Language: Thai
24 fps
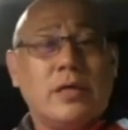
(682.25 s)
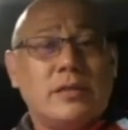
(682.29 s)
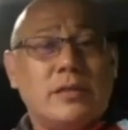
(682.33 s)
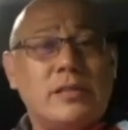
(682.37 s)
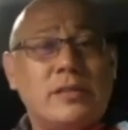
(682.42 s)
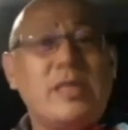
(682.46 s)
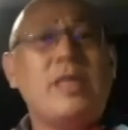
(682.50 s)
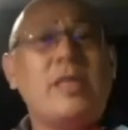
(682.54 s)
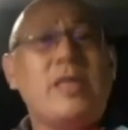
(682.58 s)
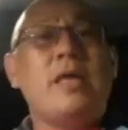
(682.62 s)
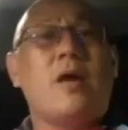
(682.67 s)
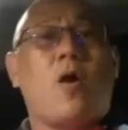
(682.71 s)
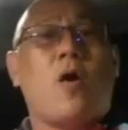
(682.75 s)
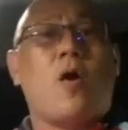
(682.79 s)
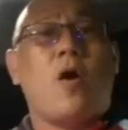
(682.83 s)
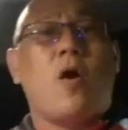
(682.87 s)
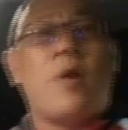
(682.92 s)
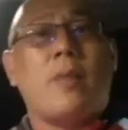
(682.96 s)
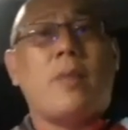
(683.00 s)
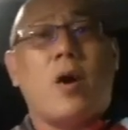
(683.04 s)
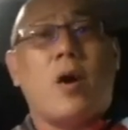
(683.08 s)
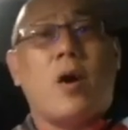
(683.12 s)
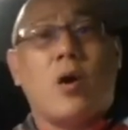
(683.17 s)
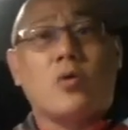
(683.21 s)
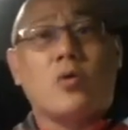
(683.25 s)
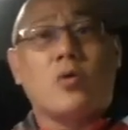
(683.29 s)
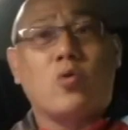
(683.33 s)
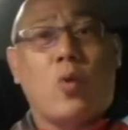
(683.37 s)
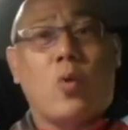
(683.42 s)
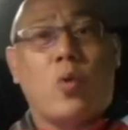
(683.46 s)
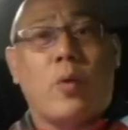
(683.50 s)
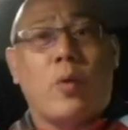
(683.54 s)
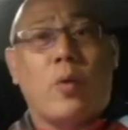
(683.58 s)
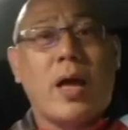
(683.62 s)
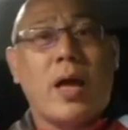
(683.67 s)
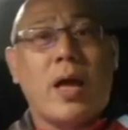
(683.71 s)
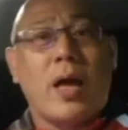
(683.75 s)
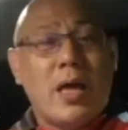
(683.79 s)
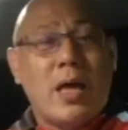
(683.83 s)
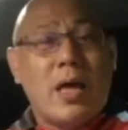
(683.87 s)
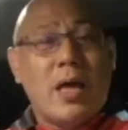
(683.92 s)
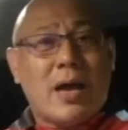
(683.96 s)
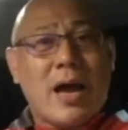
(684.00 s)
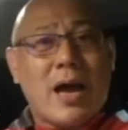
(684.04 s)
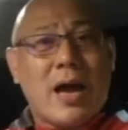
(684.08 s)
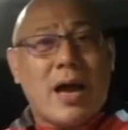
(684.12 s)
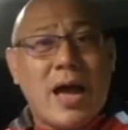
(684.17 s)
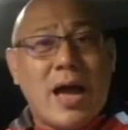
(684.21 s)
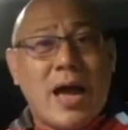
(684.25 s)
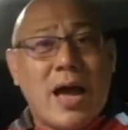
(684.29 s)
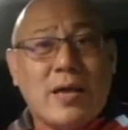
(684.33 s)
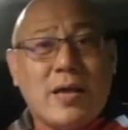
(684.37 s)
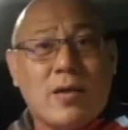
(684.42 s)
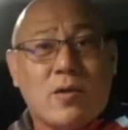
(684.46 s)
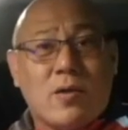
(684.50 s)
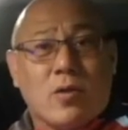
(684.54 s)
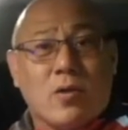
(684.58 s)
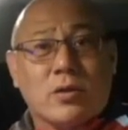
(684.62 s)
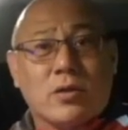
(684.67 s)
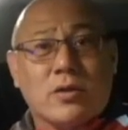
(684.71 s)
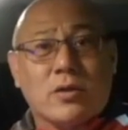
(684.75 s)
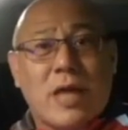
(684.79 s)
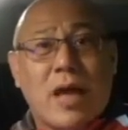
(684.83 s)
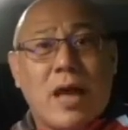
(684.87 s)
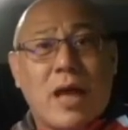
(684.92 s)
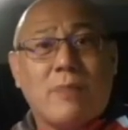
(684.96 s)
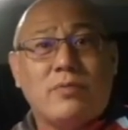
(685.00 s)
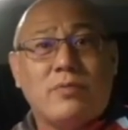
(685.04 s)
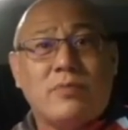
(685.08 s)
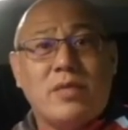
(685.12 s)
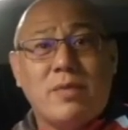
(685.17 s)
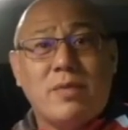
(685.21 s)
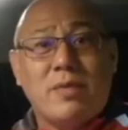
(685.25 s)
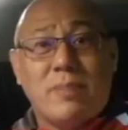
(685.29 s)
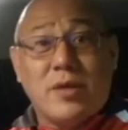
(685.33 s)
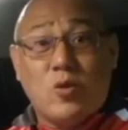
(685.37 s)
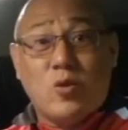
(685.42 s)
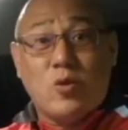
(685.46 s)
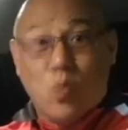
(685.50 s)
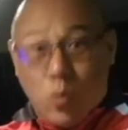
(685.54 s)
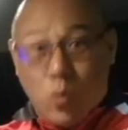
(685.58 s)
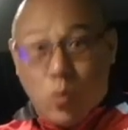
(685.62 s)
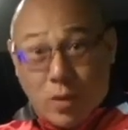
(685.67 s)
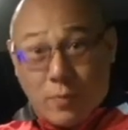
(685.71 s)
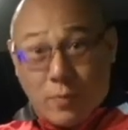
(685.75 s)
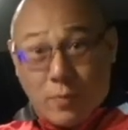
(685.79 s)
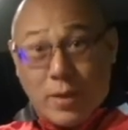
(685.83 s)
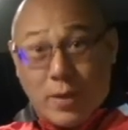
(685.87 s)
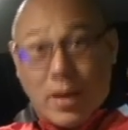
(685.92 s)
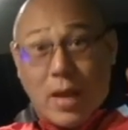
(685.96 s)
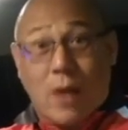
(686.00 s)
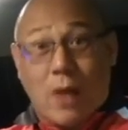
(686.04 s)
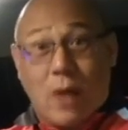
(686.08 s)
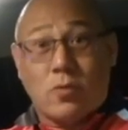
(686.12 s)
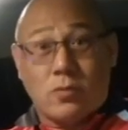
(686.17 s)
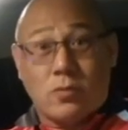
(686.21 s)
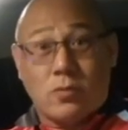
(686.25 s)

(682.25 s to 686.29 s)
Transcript: ที่ออกมาออกตัวว่า ใครก็ตามที่มาอยู่กับเขา